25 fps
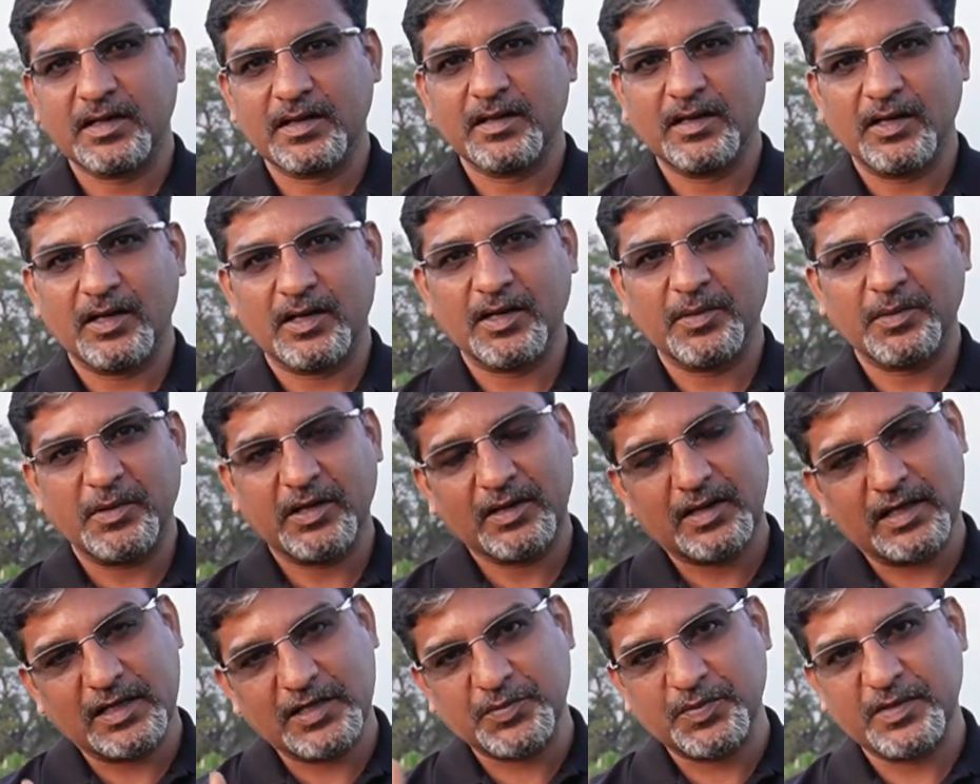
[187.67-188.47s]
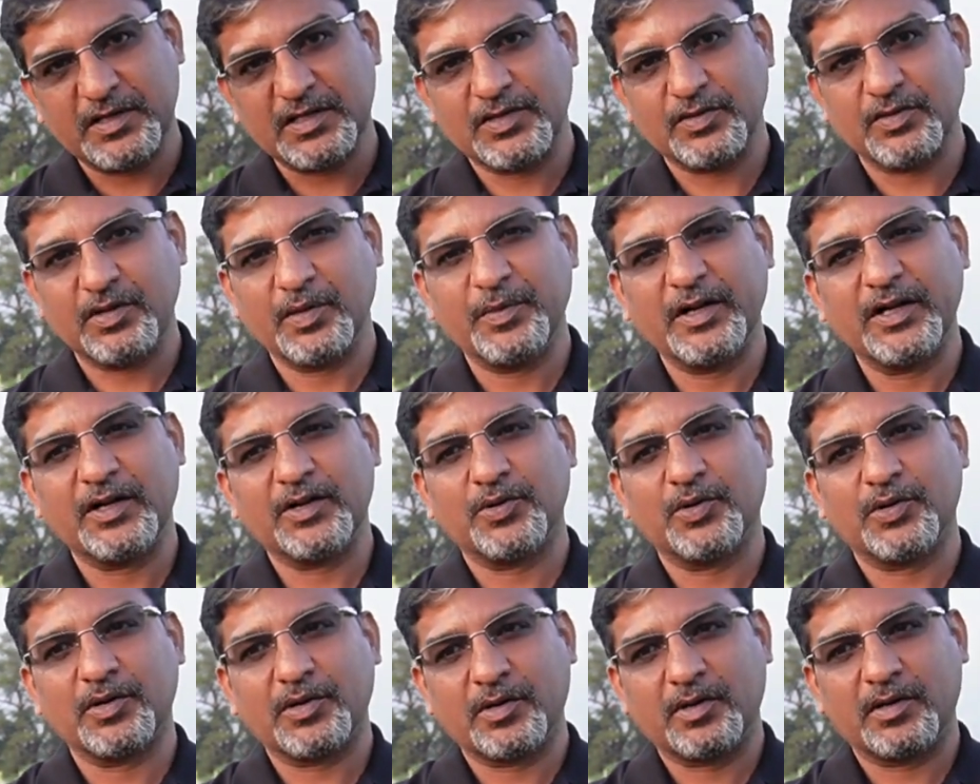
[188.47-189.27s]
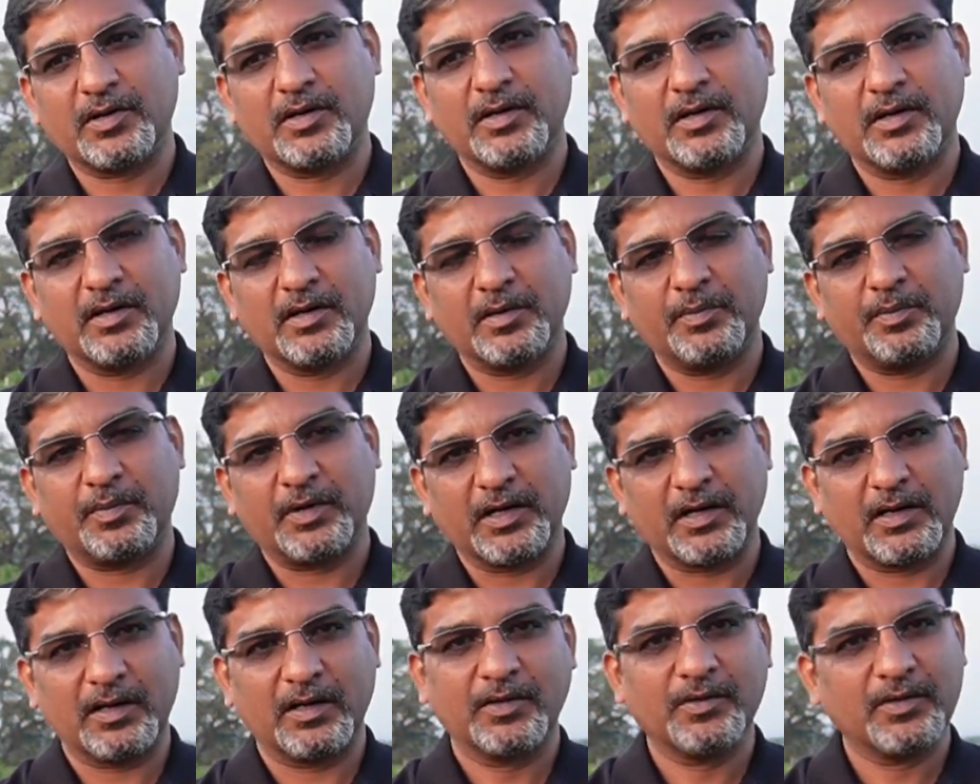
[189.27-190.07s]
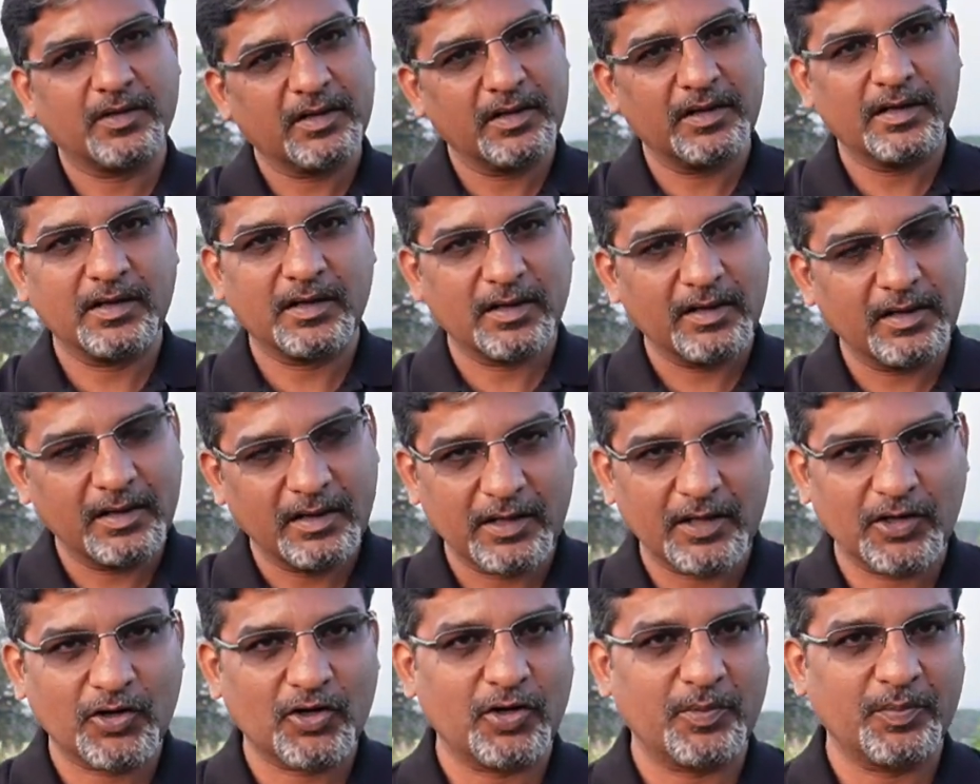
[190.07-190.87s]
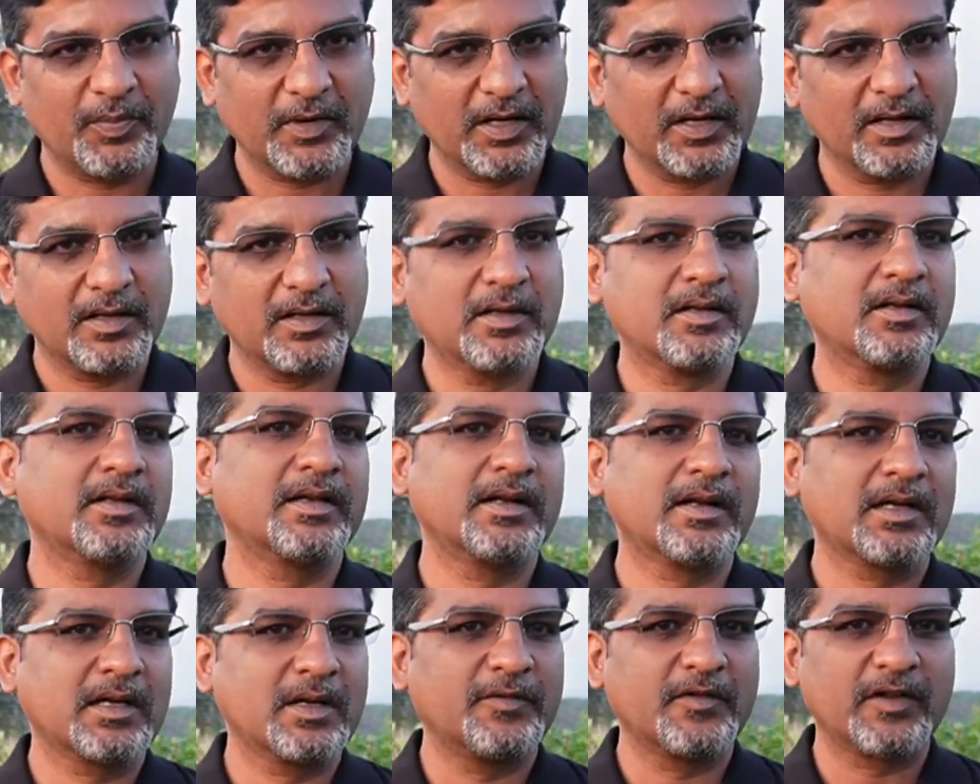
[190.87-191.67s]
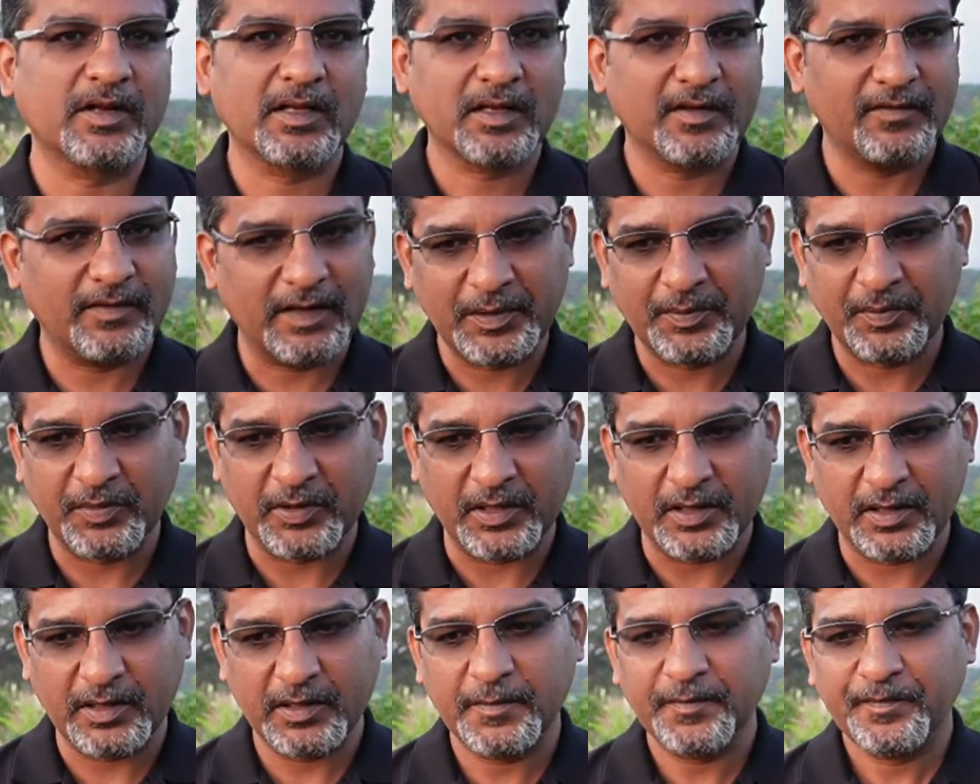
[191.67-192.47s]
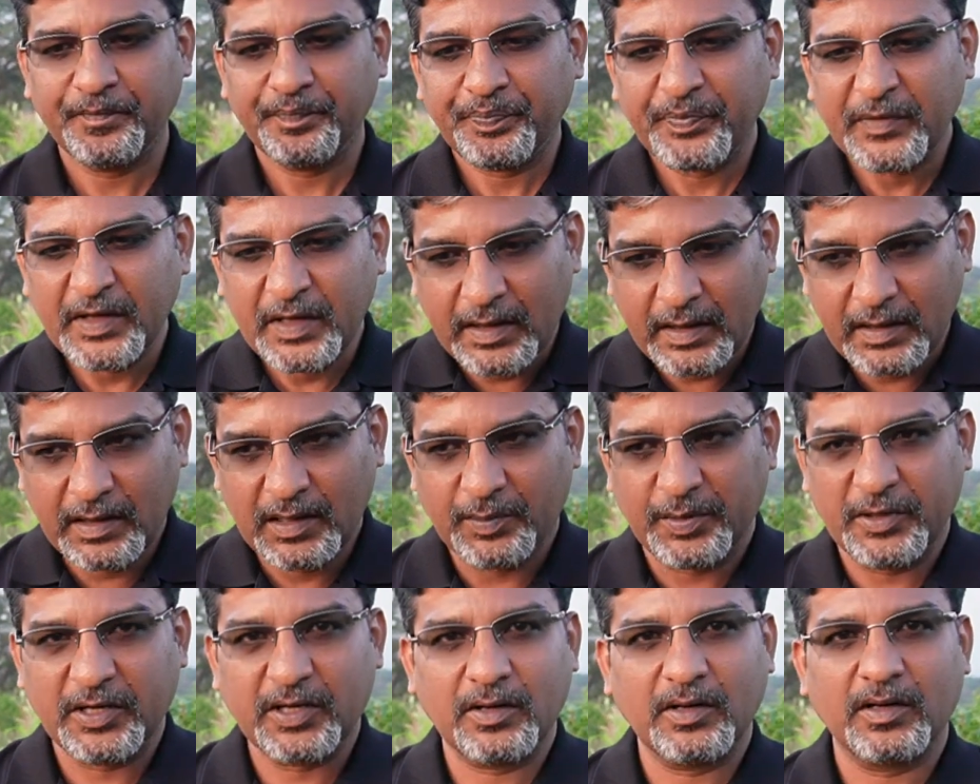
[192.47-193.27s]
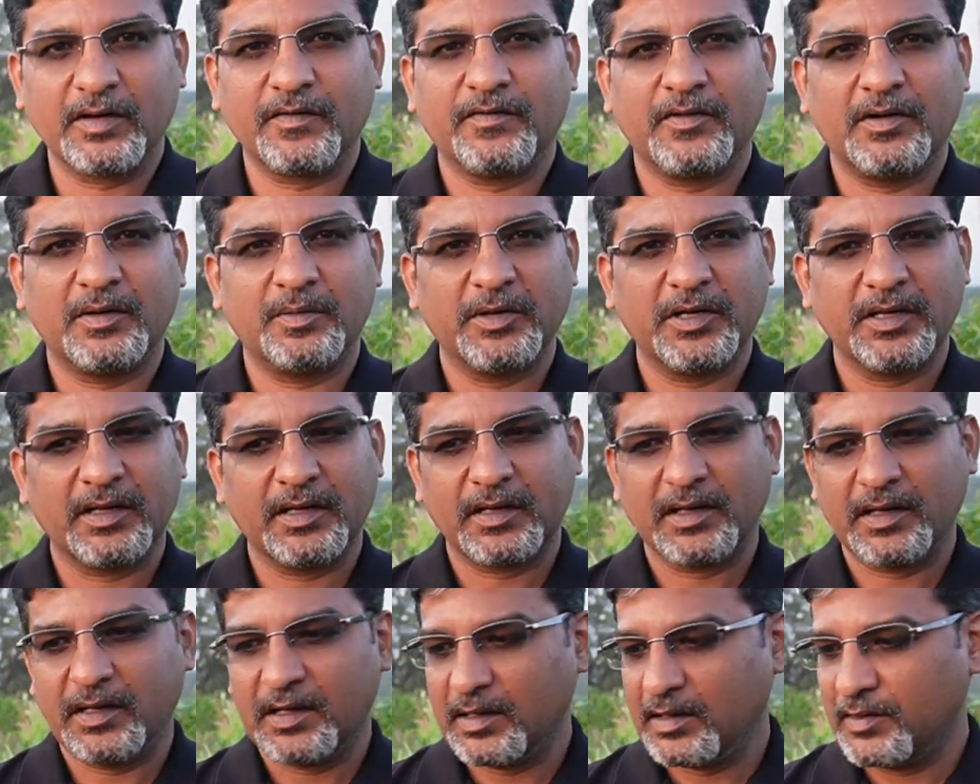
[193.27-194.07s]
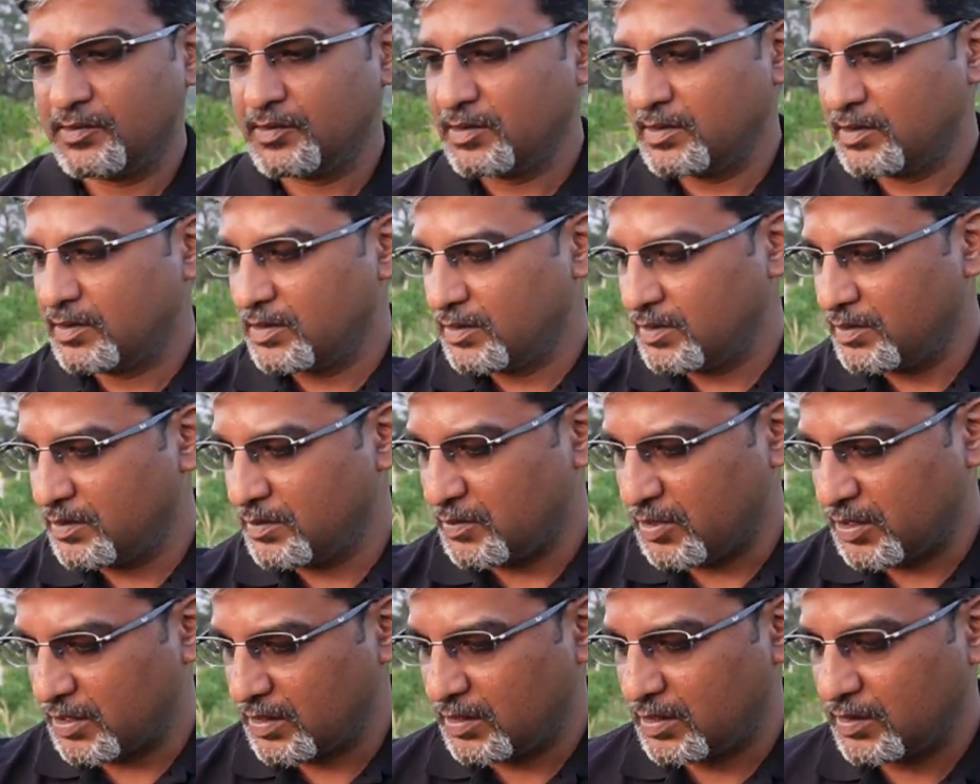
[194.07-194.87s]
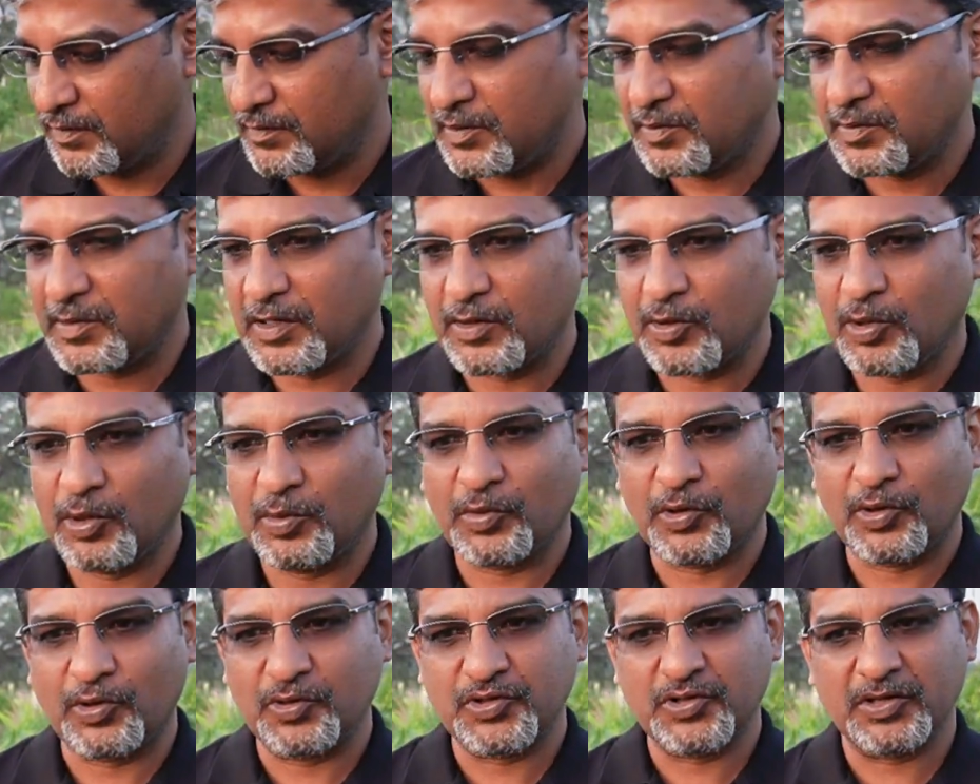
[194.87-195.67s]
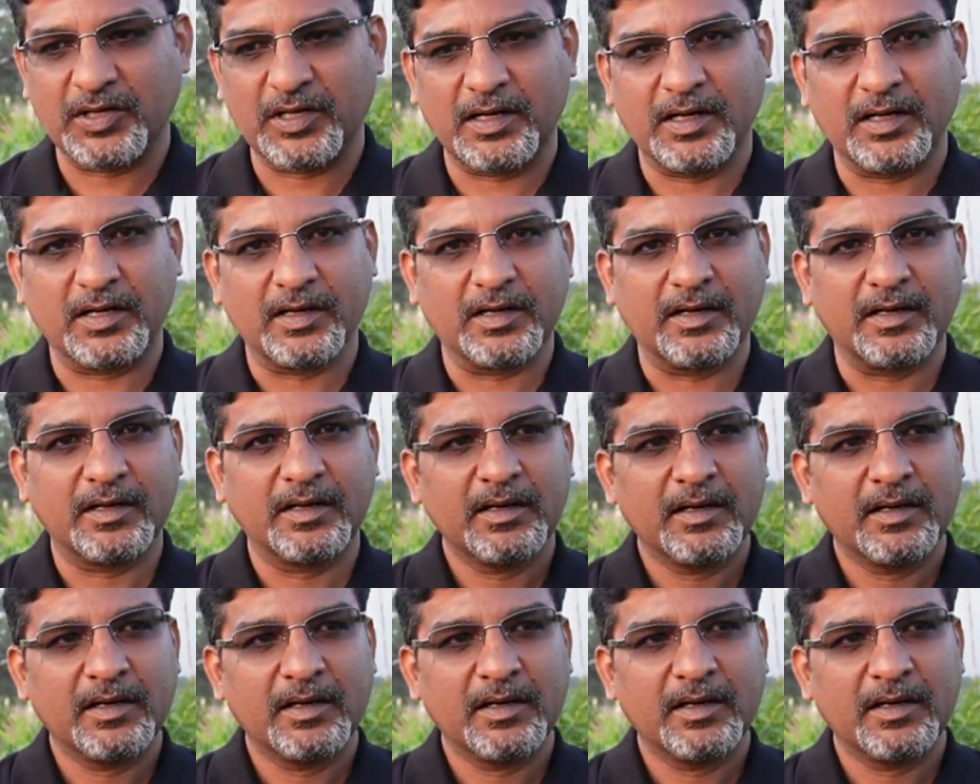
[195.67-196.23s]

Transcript: இருந்தாலும் அந்த எக்ஸ்பென்ஸ் வந்து மீட் அவுட் பண்ணுற அளவுக்கு இந்த இன்டர் கிராப்பிங்கில் வந்து இன்கம் வரதுக்கு வாய்ப்பு இருக்குது இந்த பர்டிகுலர் ஃபார்ம் பார்த்திங்கன்னா இதில் வந்து மாட்டு தீவனம் நடுவில் போட்டு வச்சுருக்கிறாங்க